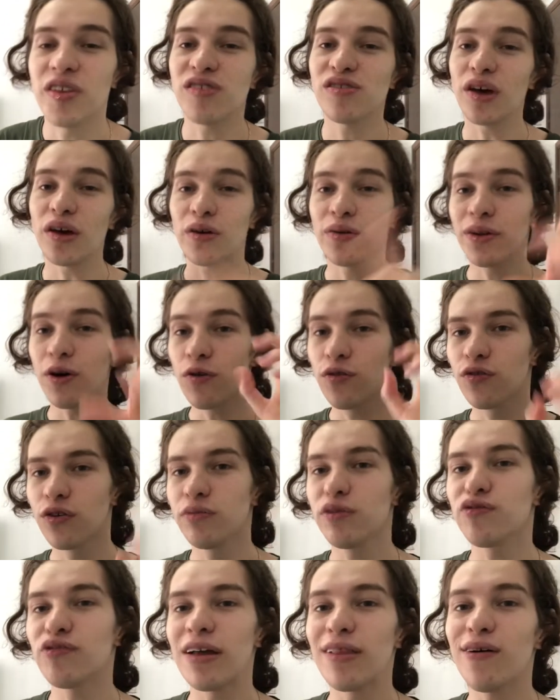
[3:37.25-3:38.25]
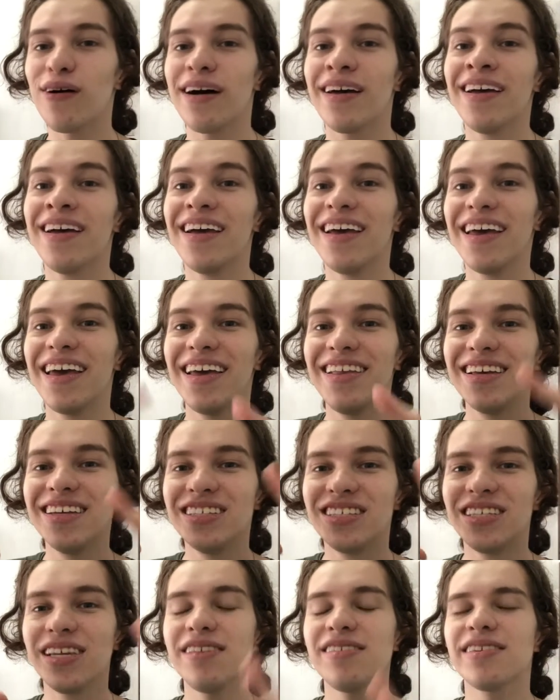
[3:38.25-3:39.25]
Só que o Naofumi falou, ele
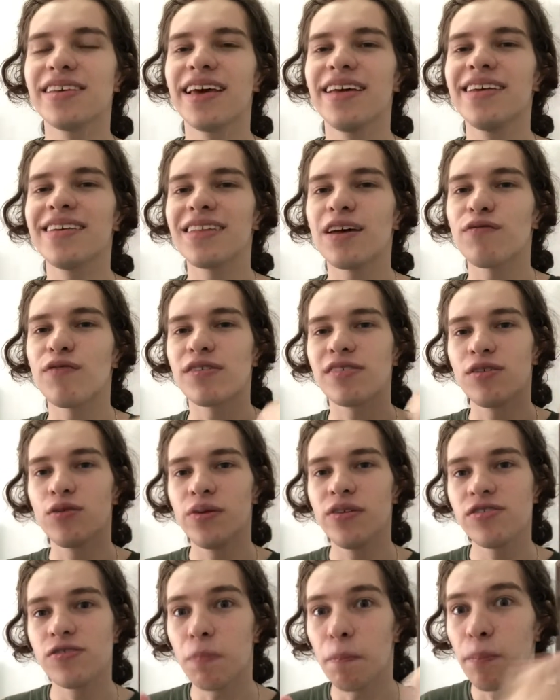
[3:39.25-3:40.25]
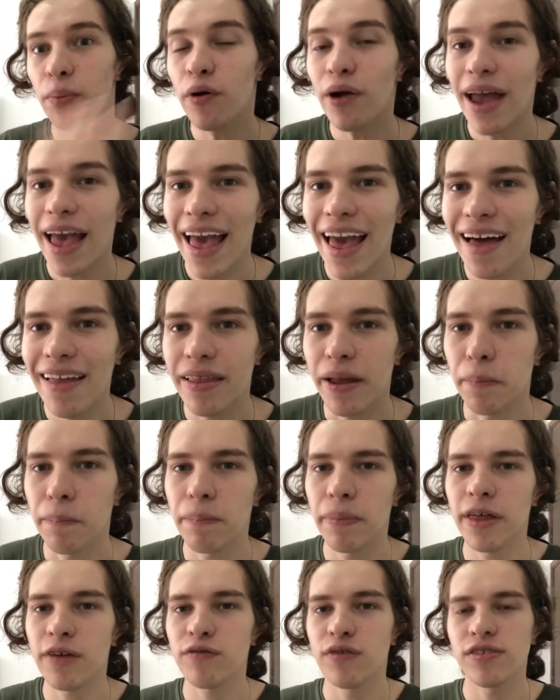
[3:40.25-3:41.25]
disse que ele tá fazendo isso por ela,
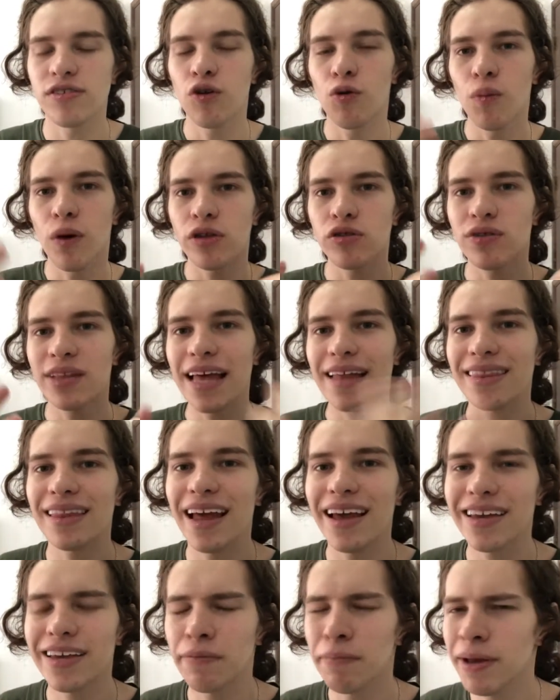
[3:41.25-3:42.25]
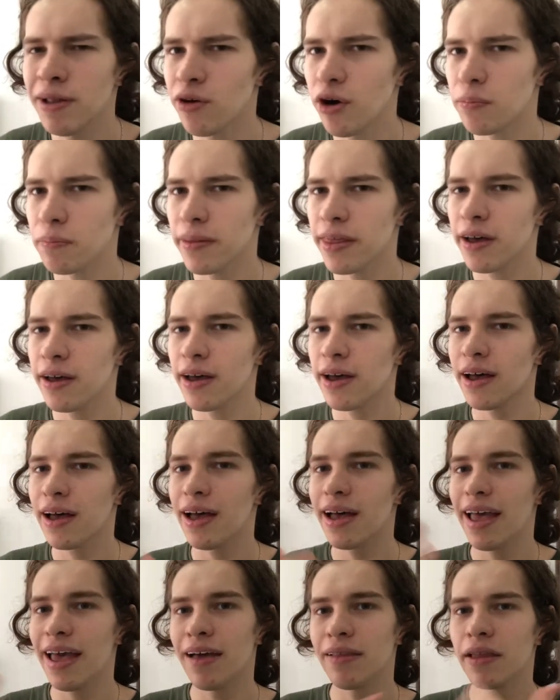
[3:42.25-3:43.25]
para fazer um modo de ataque melhor
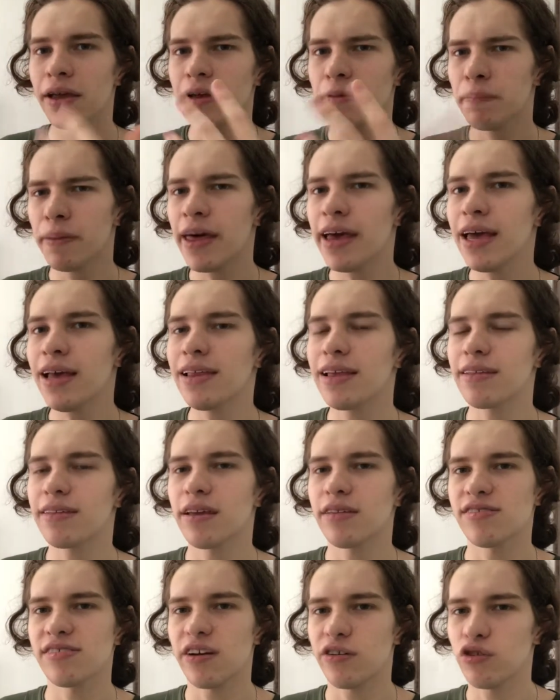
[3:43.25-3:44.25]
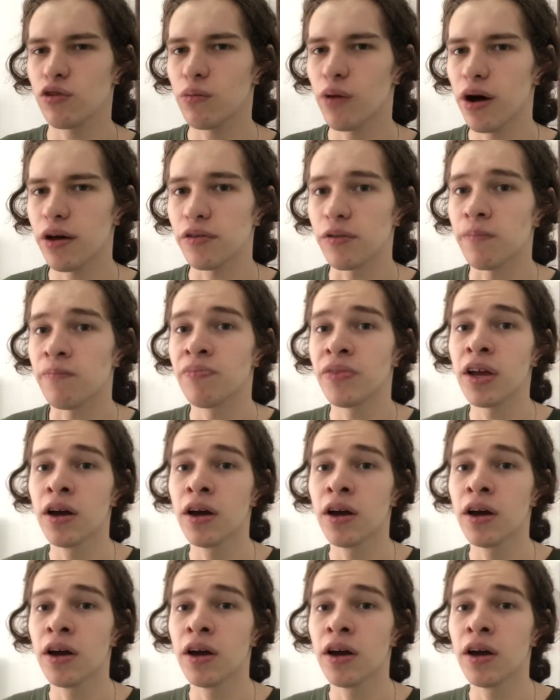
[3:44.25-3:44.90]
para ela e para ele, até de certo modo